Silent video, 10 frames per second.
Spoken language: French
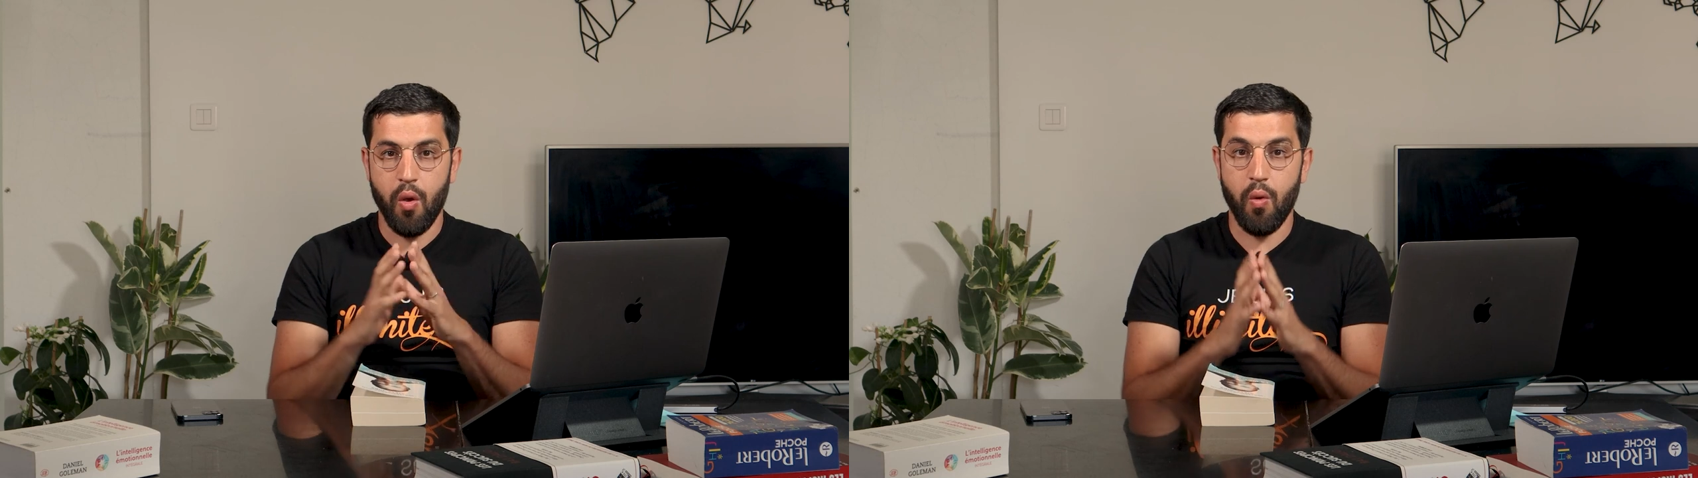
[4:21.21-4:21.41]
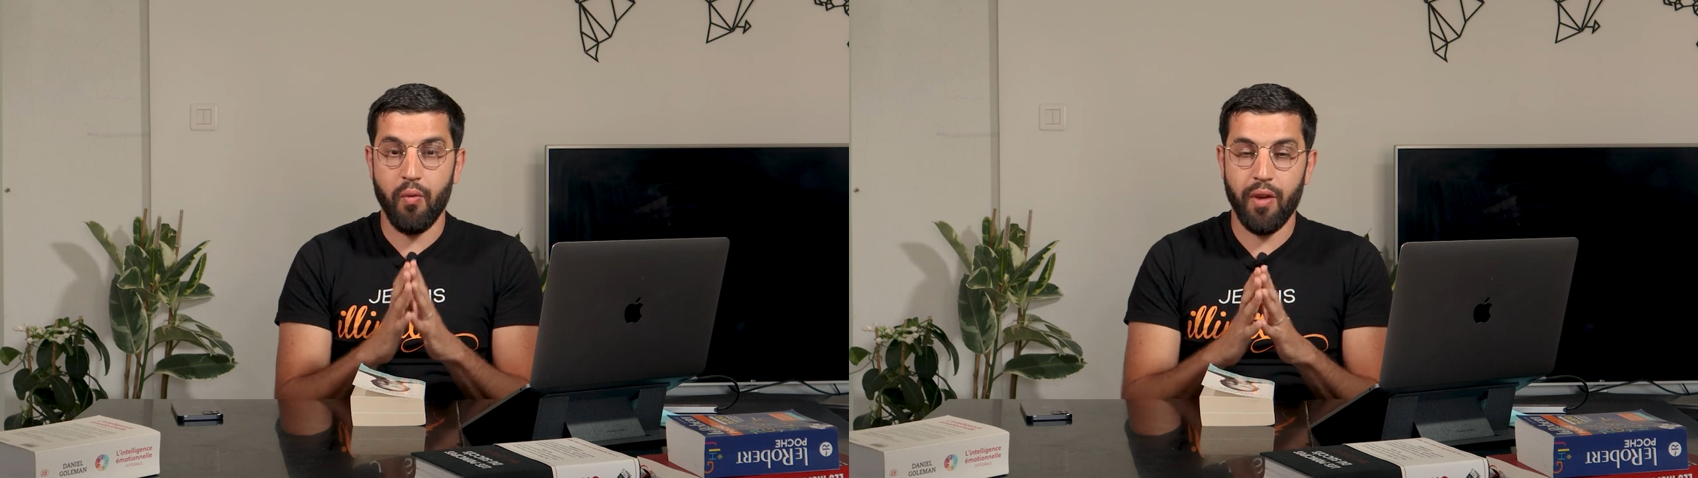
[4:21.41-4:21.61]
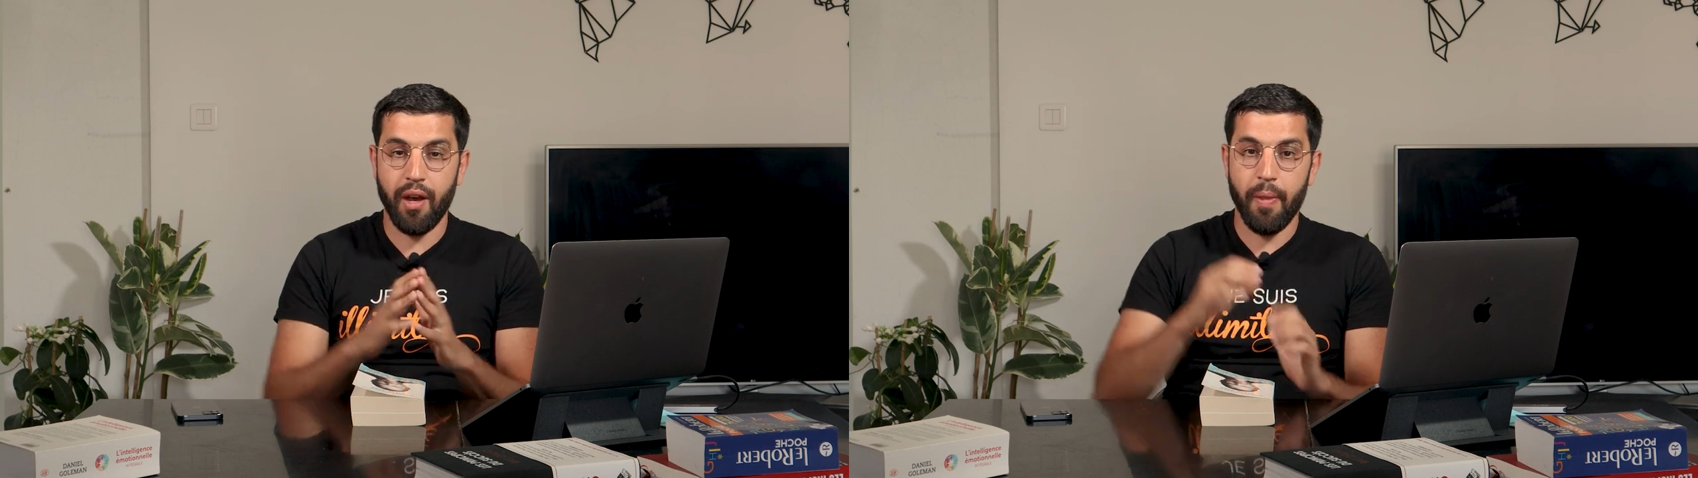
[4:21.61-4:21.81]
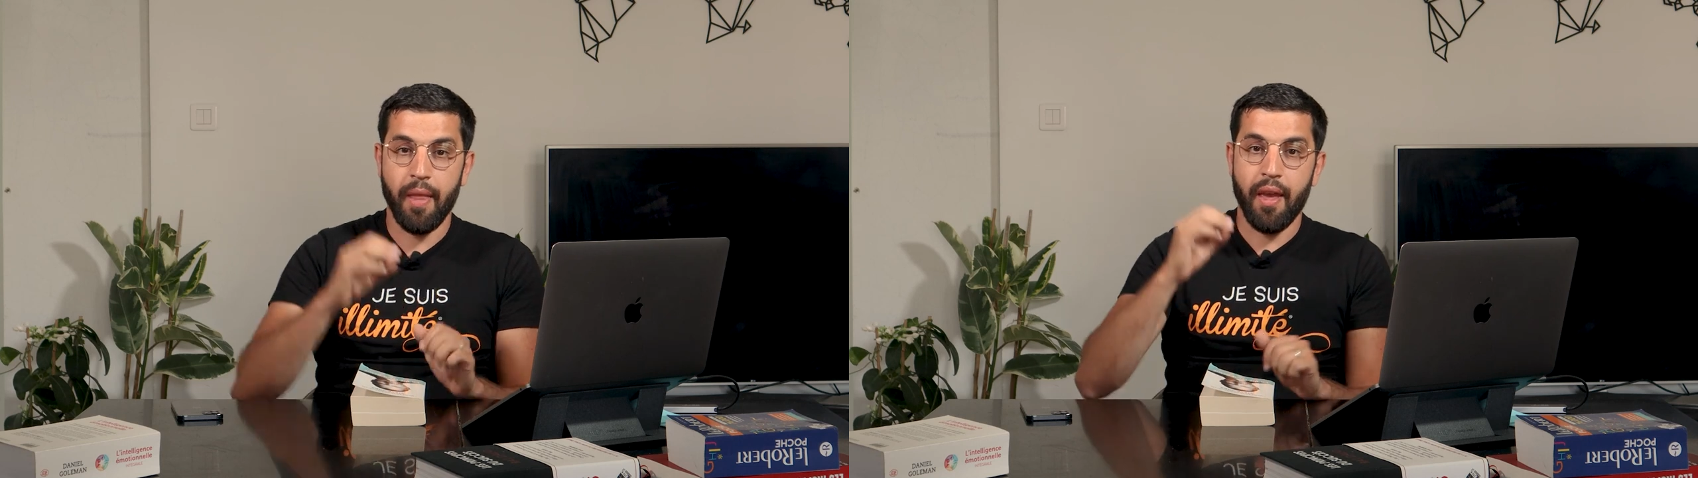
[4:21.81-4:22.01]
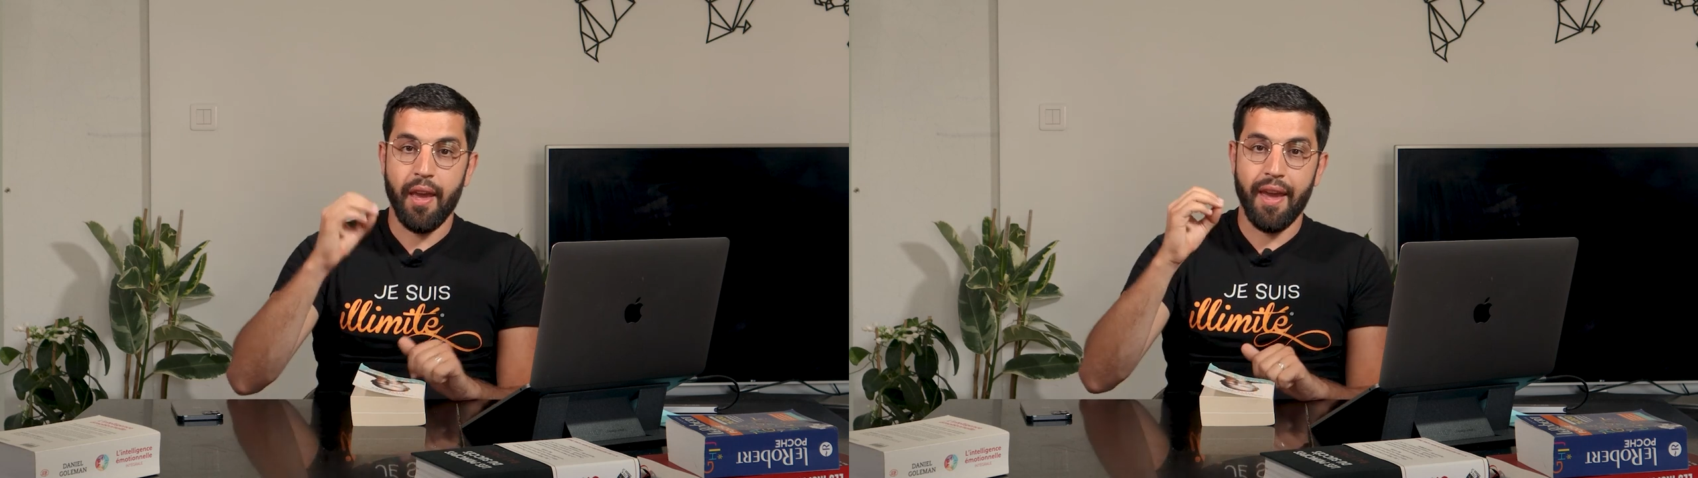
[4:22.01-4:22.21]
On va
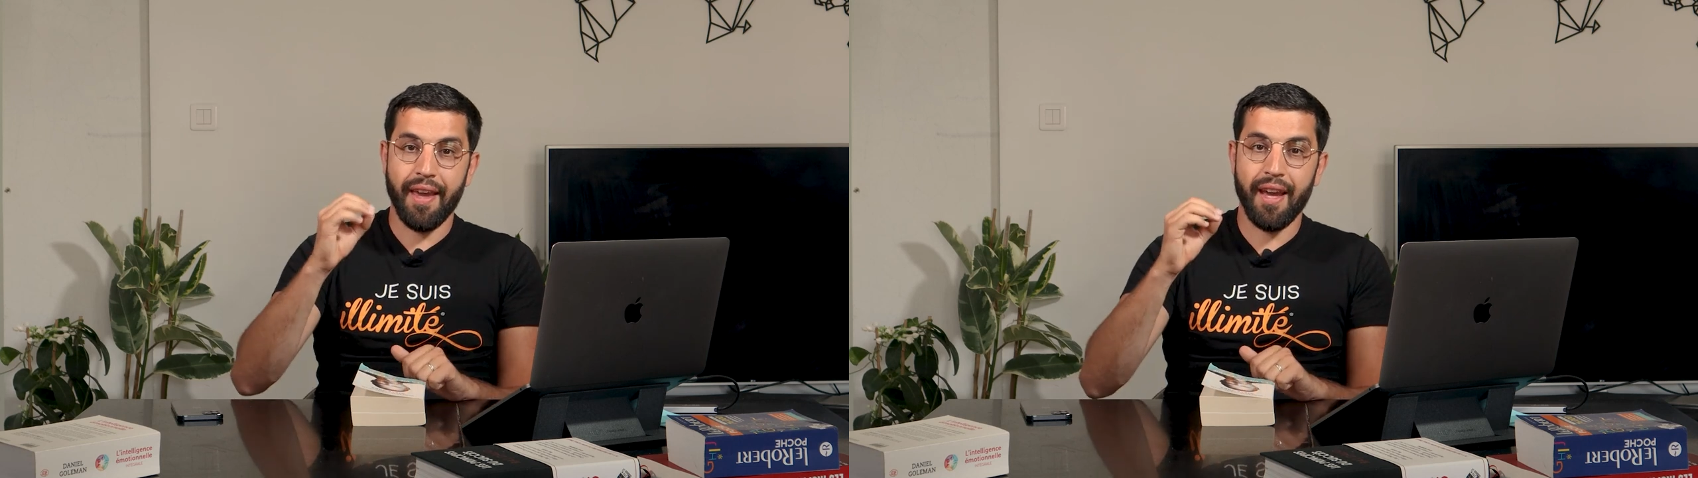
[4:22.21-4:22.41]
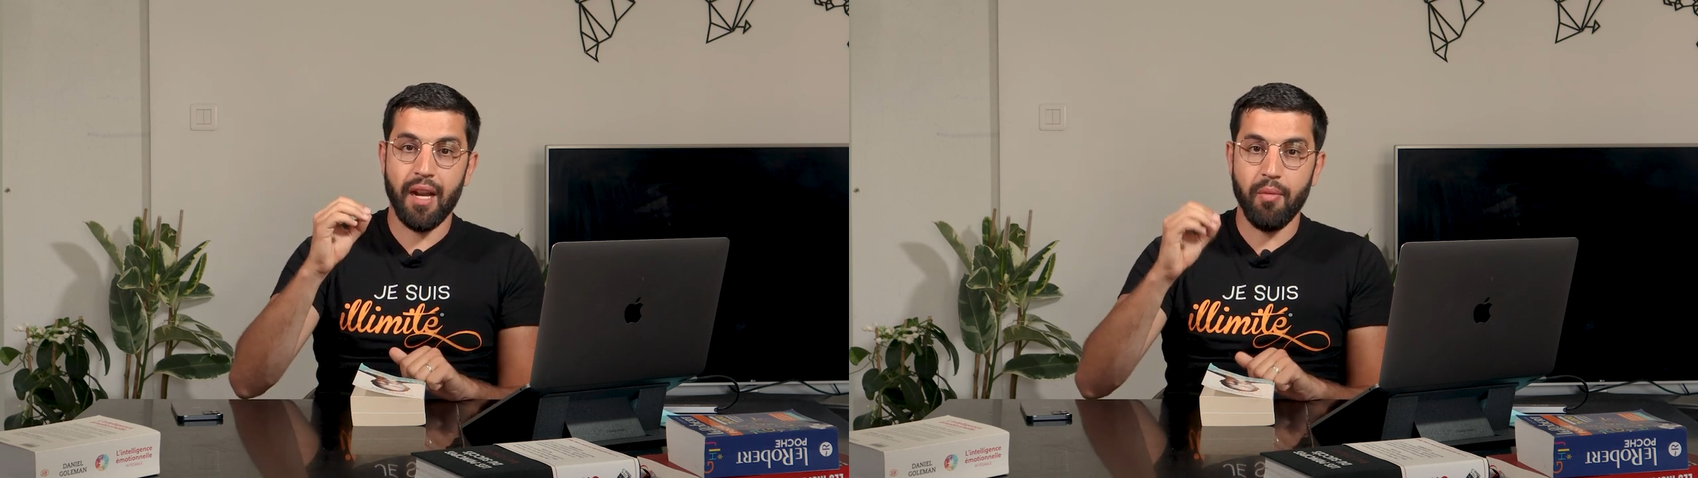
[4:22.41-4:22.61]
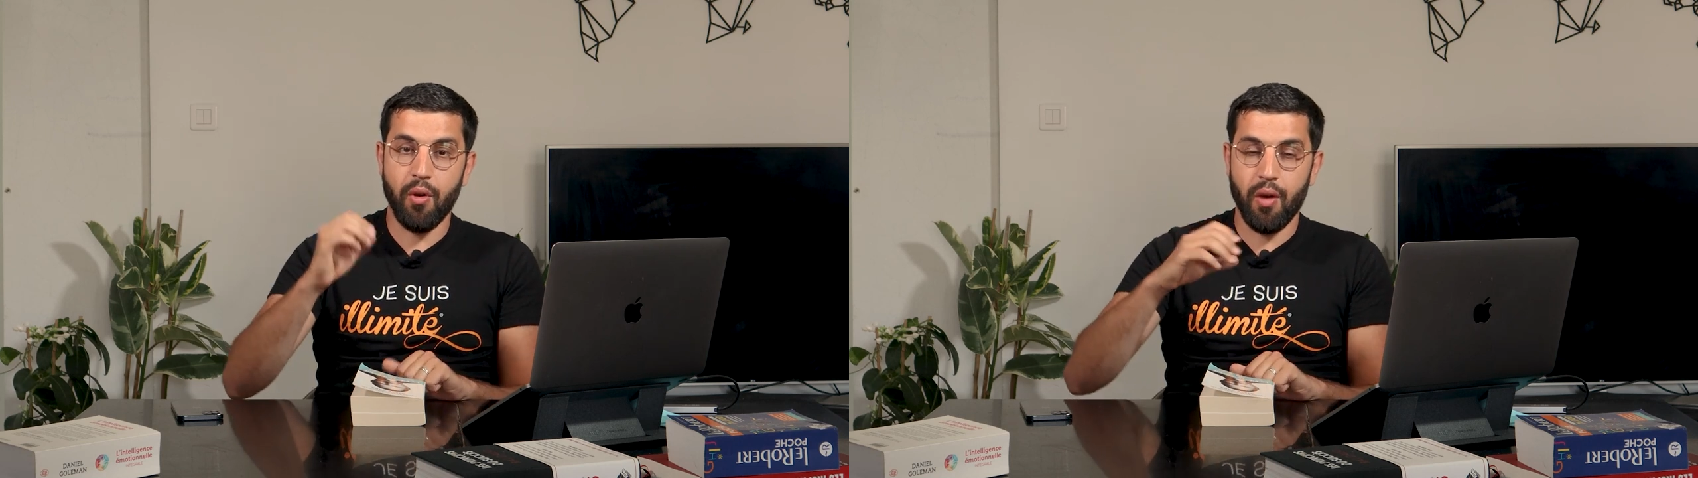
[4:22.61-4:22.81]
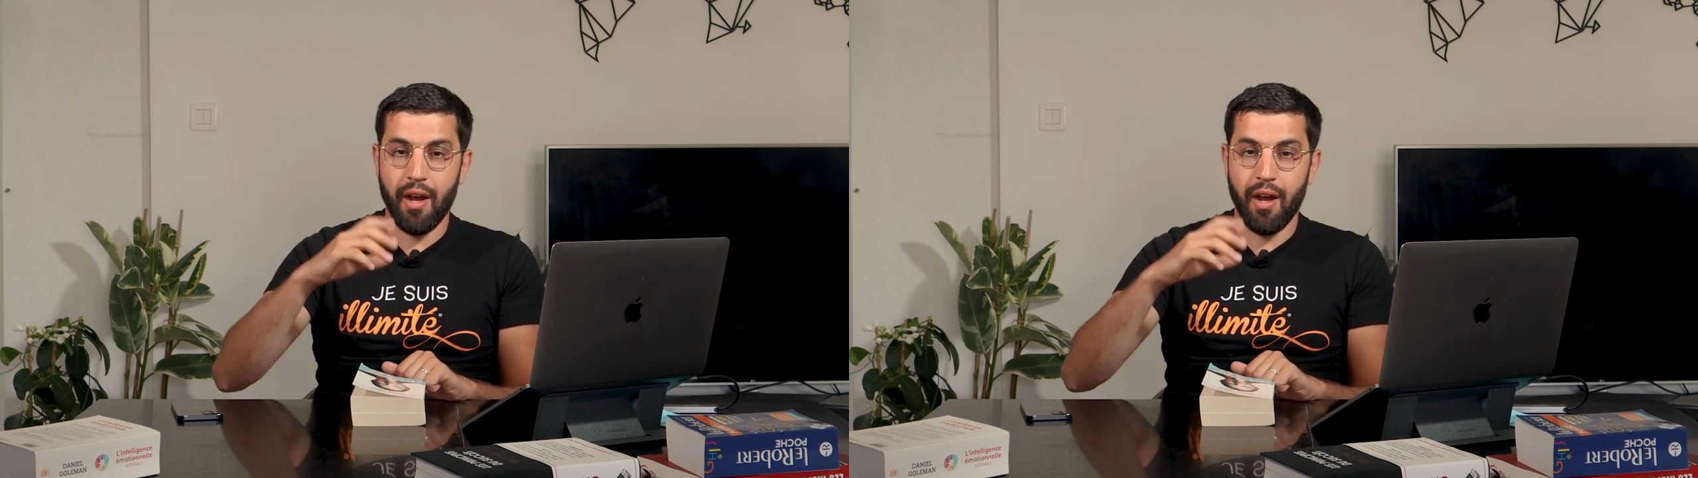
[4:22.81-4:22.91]
également